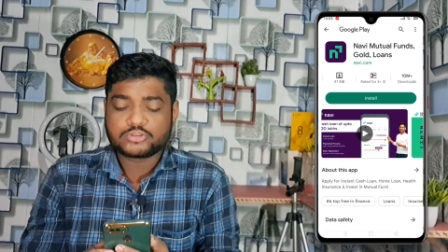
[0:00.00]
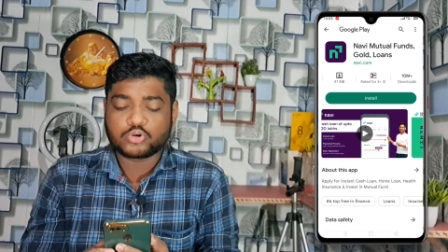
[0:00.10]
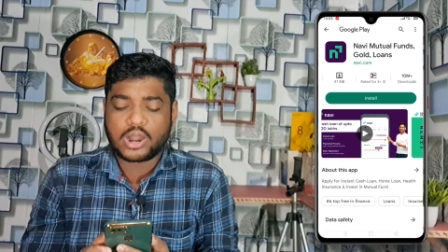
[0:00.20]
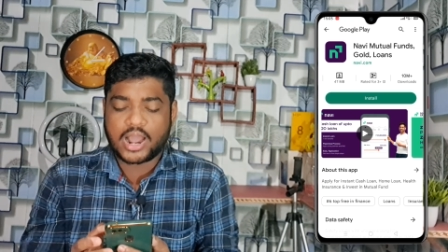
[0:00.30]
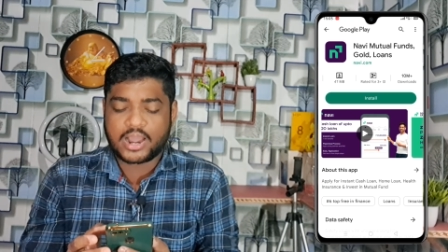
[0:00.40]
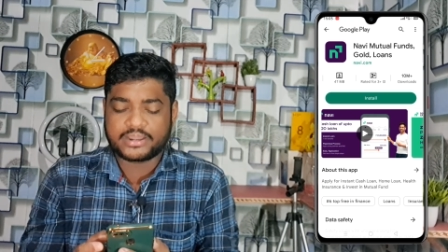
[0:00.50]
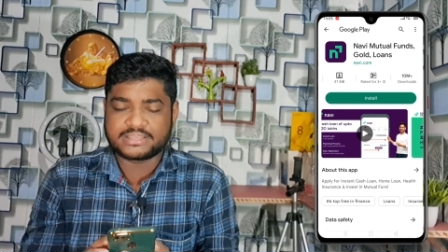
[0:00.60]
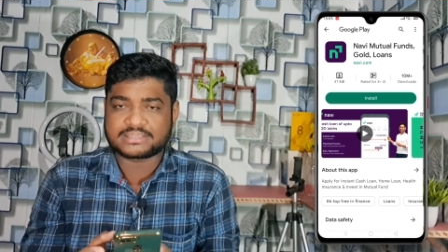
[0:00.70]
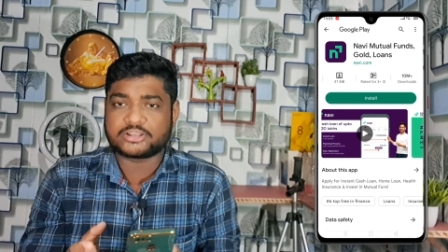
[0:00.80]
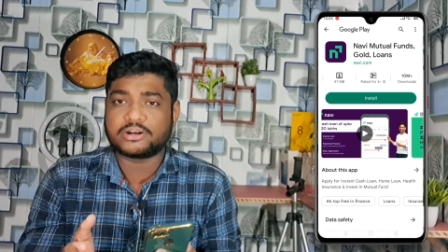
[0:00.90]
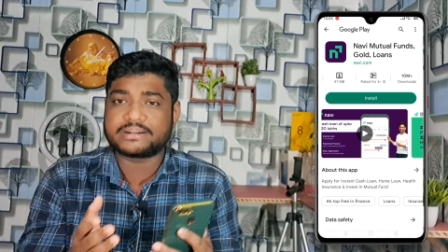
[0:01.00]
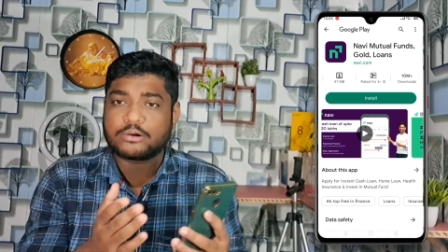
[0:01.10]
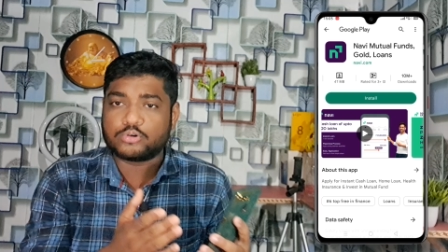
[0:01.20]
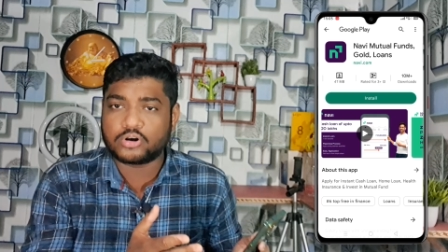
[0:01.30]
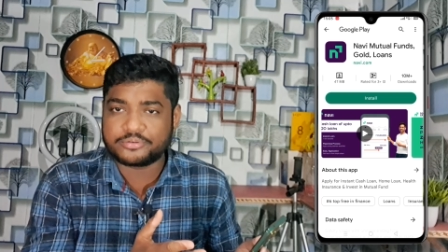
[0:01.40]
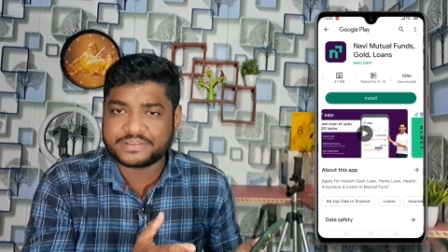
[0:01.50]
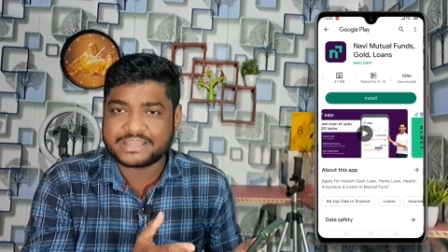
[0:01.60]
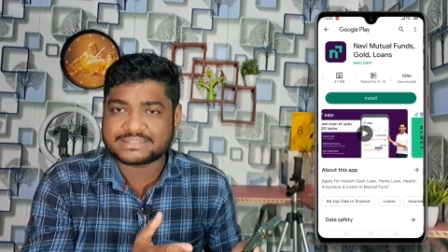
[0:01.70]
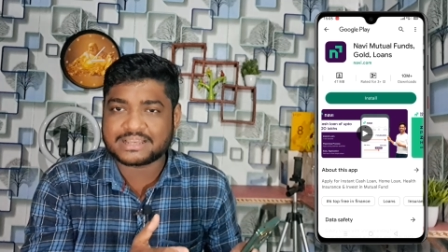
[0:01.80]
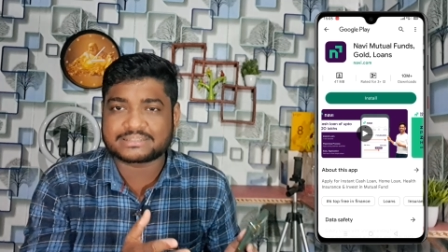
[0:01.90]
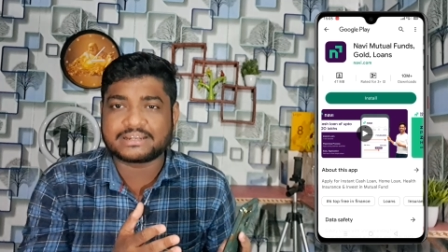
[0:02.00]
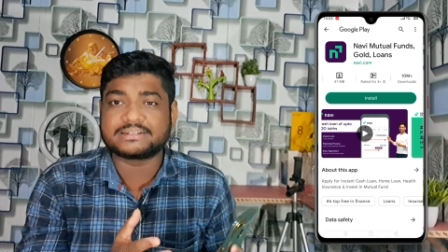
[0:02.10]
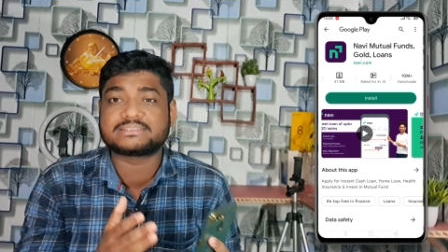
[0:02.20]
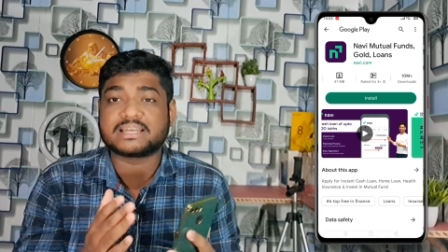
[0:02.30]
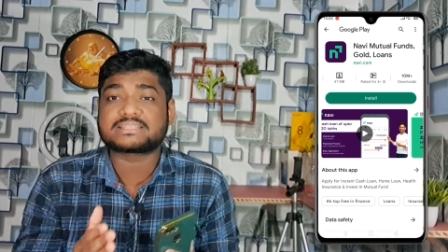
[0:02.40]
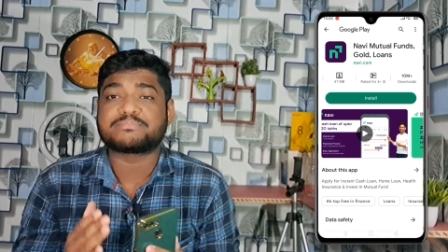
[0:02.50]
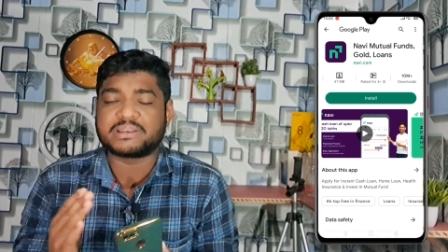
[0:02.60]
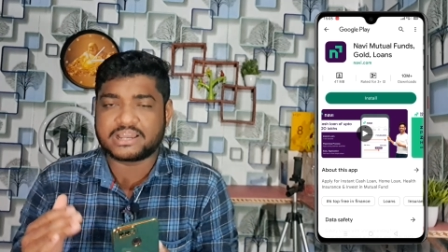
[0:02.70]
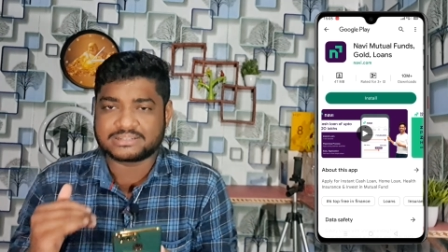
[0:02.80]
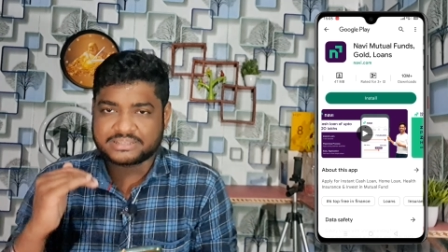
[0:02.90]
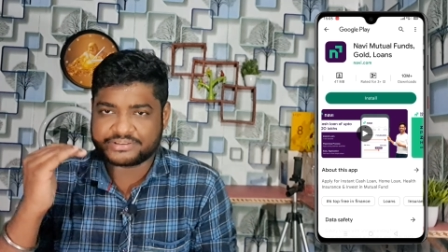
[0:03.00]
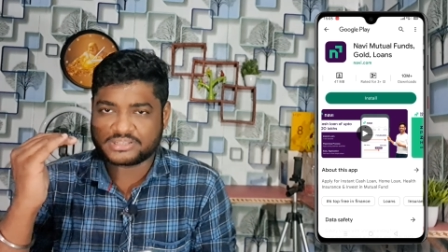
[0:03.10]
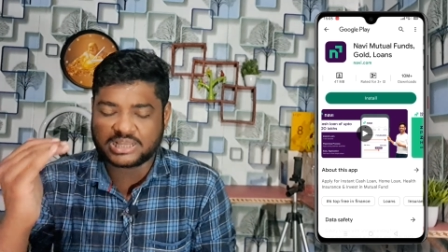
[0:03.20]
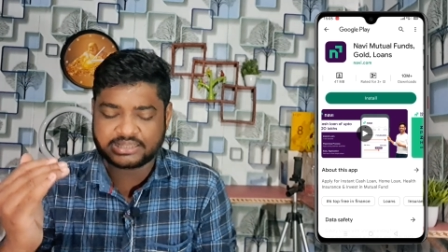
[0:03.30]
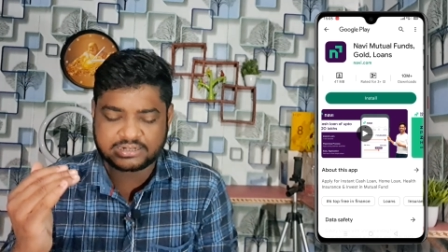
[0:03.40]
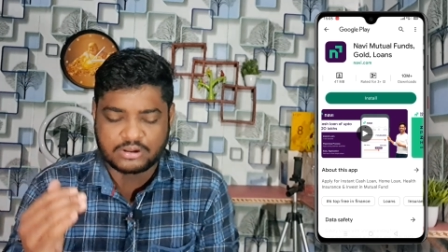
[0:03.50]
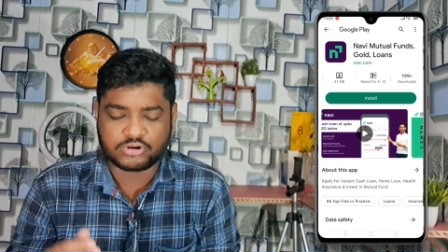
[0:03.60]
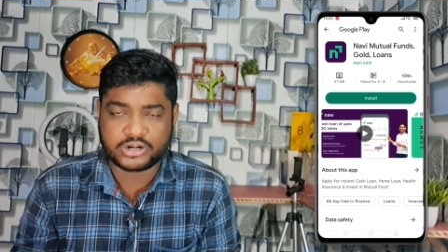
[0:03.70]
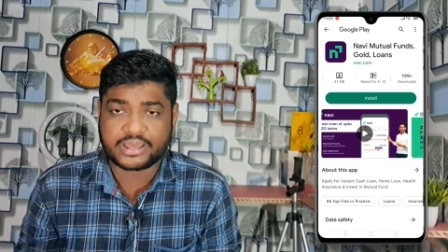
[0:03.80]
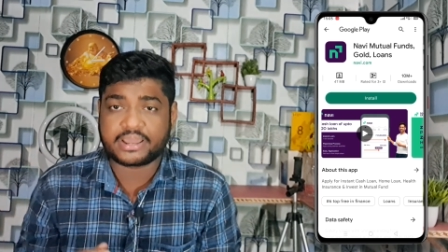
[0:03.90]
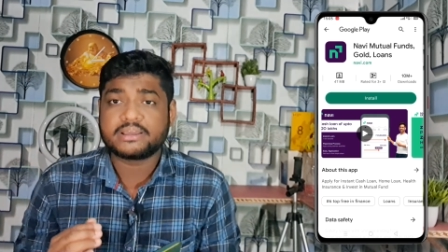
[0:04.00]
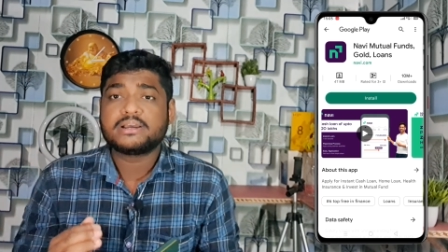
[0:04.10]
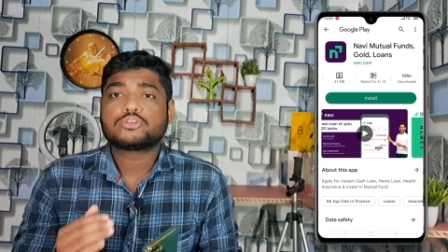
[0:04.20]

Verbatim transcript: तो इसका जो डाउनलोड भी देख सकते हैं दस मिलियन से भी ज़्यादा डाउनलोड है